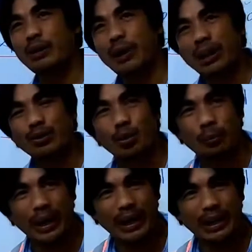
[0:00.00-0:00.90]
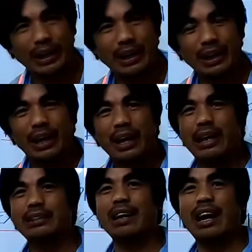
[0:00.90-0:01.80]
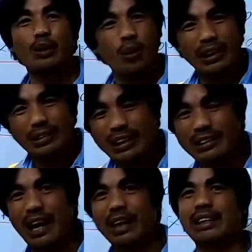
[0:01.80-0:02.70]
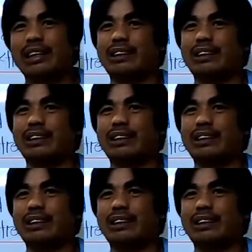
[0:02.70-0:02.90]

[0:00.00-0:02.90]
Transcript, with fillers: tayo ng tubig at saka yung asin sa ating